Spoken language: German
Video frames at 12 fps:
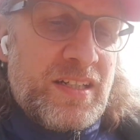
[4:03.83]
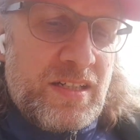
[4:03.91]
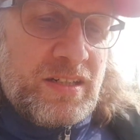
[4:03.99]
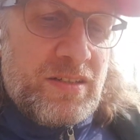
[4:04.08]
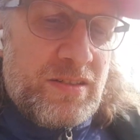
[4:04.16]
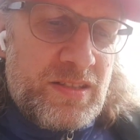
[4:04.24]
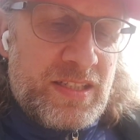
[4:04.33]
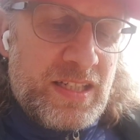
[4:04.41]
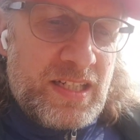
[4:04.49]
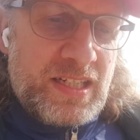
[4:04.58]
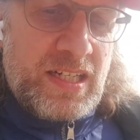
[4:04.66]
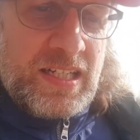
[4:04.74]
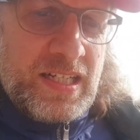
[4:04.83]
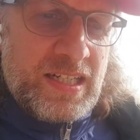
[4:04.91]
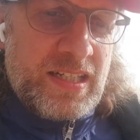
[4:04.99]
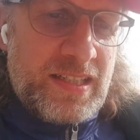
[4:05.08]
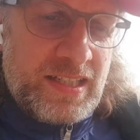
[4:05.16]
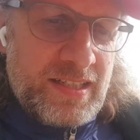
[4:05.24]
Und äh,
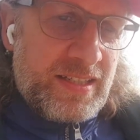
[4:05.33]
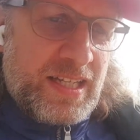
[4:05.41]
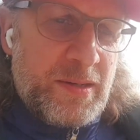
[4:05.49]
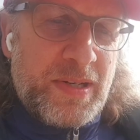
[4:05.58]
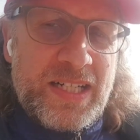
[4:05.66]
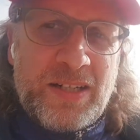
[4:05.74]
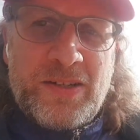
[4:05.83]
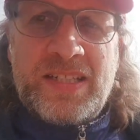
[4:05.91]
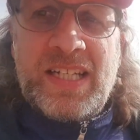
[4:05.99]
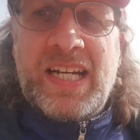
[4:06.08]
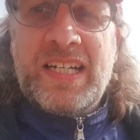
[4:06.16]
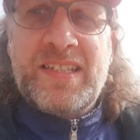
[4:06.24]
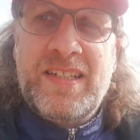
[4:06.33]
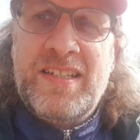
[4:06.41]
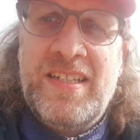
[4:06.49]
das kann man halt aus der Akte,